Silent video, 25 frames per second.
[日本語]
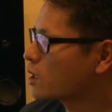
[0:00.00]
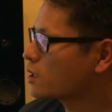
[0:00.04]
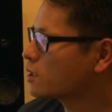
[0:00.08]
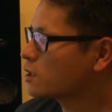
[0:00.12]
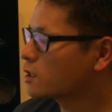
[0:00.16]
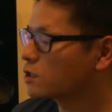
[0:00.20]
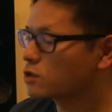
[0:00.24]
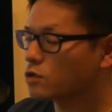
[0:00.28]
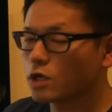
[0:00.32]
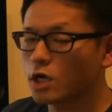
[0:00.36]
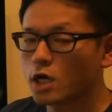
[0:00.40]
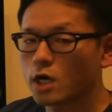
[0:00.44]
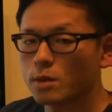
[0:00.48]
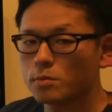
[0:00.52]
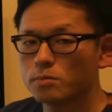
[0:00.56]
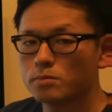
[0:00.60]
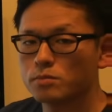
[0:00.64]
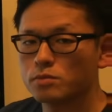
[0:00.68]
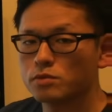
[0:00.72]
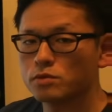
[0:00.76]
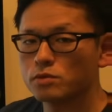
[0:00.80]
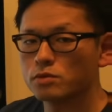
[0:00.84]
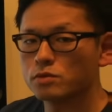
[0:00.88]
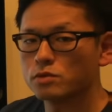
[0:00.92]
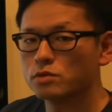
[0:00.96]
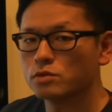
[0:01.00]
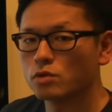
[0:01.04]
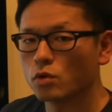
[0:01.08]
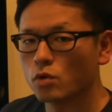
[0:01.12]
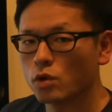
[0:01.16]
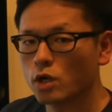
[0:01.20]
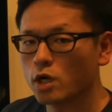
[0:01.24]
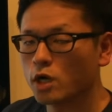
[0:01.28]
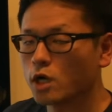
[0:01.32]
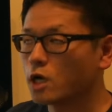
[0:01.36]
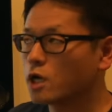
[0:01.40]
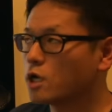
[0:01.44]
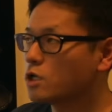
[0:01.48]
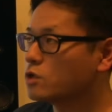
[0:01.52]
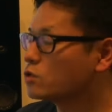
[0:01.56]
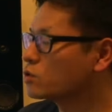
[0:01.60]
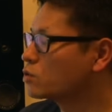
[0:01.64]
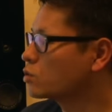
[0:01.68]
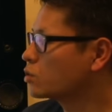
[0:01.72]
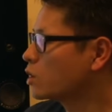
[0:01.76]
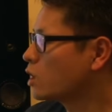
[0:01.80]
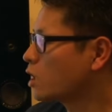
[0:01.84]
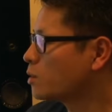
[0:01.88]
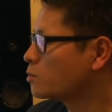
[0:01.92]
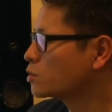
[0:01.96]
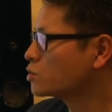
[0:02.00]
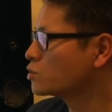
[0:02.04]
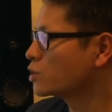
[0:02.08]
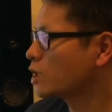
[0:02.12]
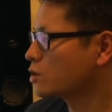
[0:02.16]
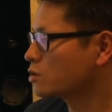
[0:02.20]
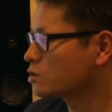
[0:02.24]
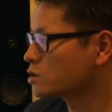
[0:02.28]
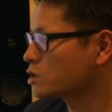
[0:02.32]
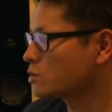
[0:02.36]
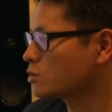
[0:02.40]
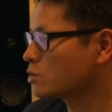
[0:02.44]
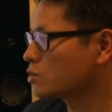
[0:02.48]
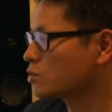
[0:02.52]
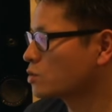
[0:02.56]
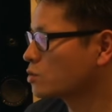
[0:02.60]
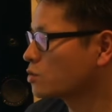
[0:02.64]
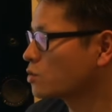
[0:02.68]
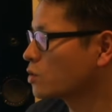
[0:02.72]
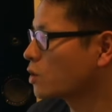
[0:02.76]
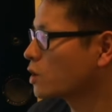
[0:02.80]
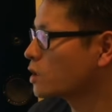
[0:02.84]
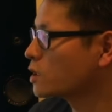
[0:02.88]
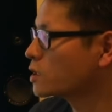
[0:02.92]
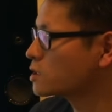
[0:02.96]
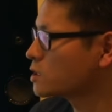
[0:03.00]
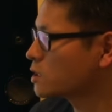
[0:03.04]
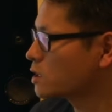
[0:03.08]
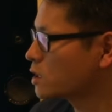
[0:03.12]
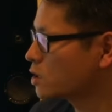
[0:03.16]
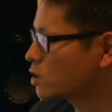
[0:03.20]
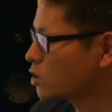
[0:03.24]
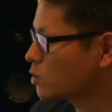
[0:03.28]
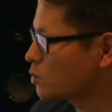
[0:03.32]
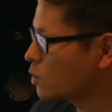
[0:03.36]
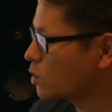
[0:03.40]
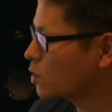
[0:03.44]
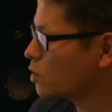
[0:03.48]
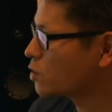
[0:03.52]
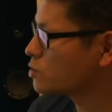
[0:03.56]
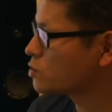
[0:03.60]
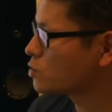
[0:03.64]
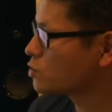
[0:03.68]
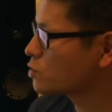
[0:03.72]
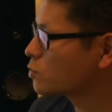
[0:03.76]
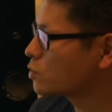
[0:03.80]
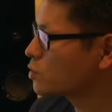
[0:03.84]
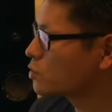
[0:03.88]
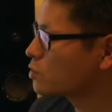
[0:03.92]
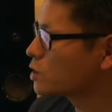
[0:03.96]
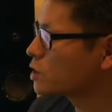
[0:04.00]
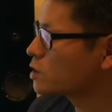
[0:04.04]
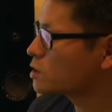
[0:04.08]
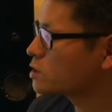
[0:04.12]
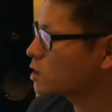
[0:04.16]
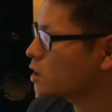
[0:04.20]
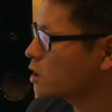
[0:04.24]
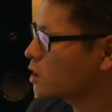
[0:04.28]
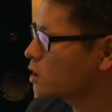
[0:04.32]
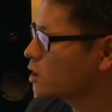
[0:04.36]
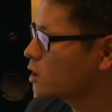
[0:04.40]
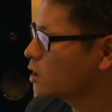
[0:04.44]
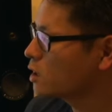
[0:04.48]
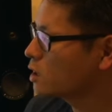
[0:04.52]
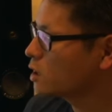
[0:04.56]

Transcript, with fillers: 改変とかアップグレードしたものとかですけれども、そういうものですね。